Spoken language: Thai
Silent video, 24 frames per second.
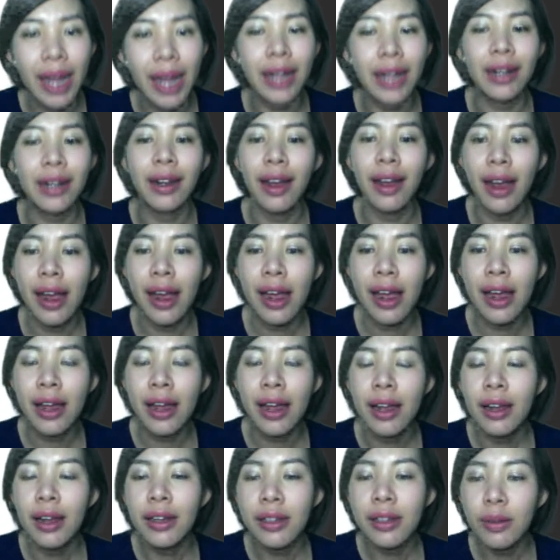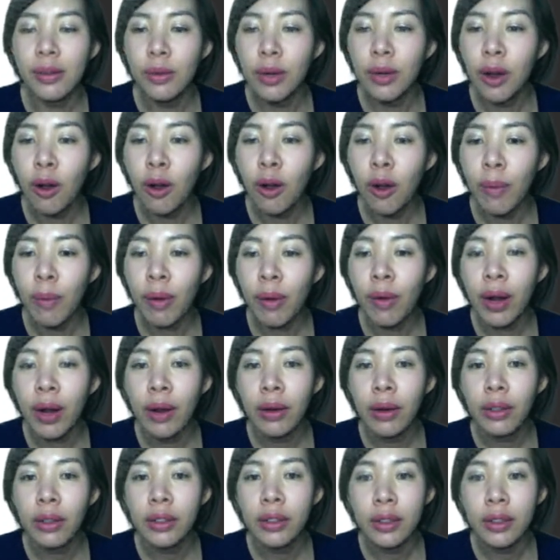ตอ่าซูโดแปลว่า
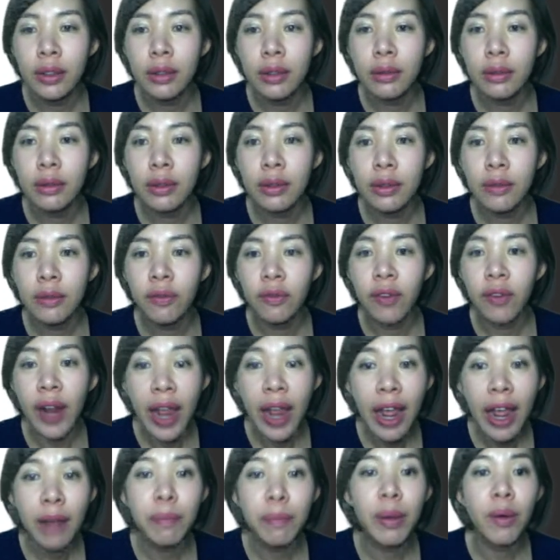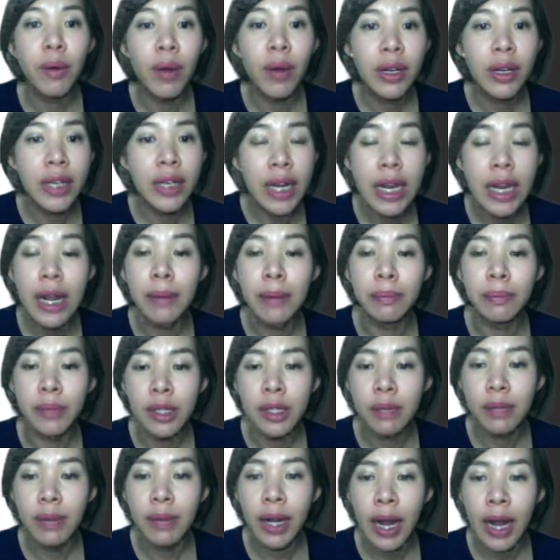เฟกแปลว่าเทียม
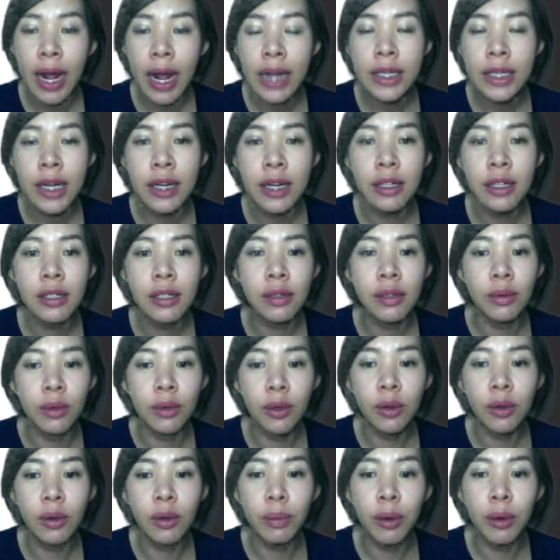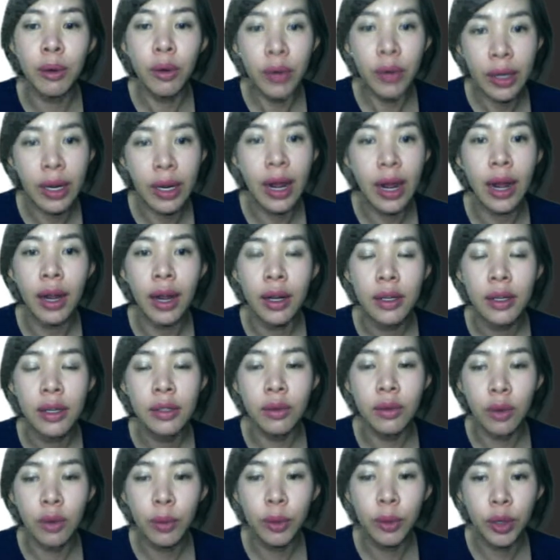ใช่ไหมคะ เช่นซูโดโพเดียซู
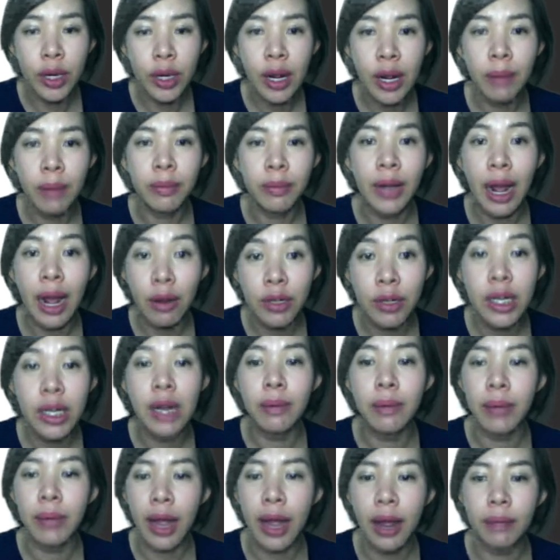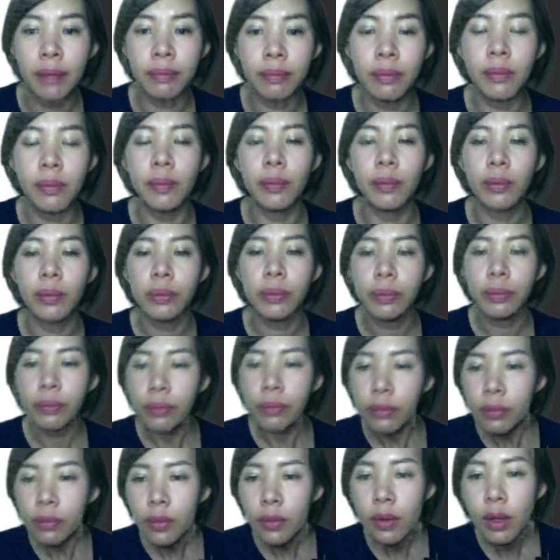โดโพเดียมเท้าเทียมเนี้ยอืม
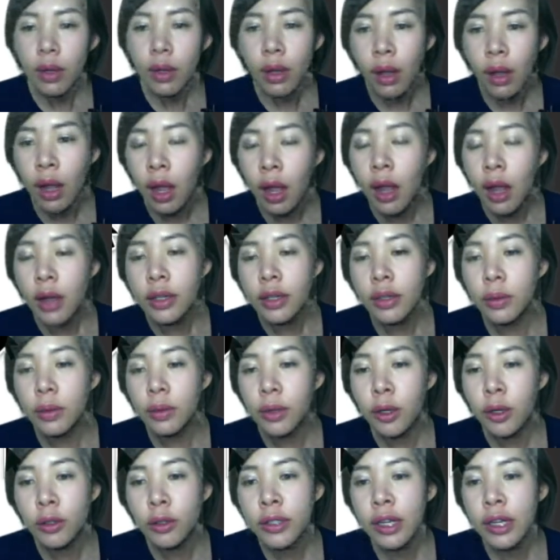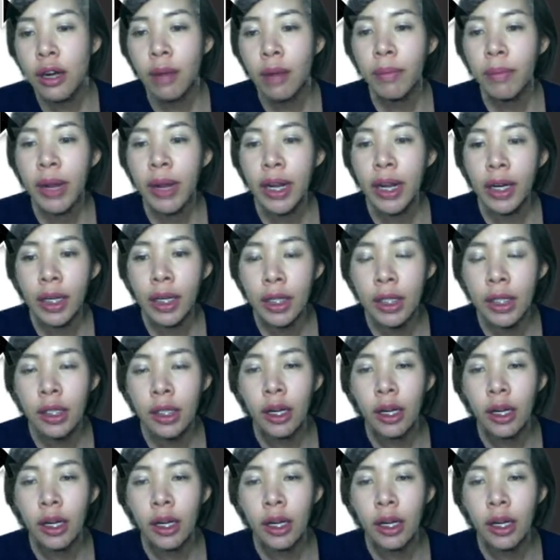ซูโดซิลาเมตคือ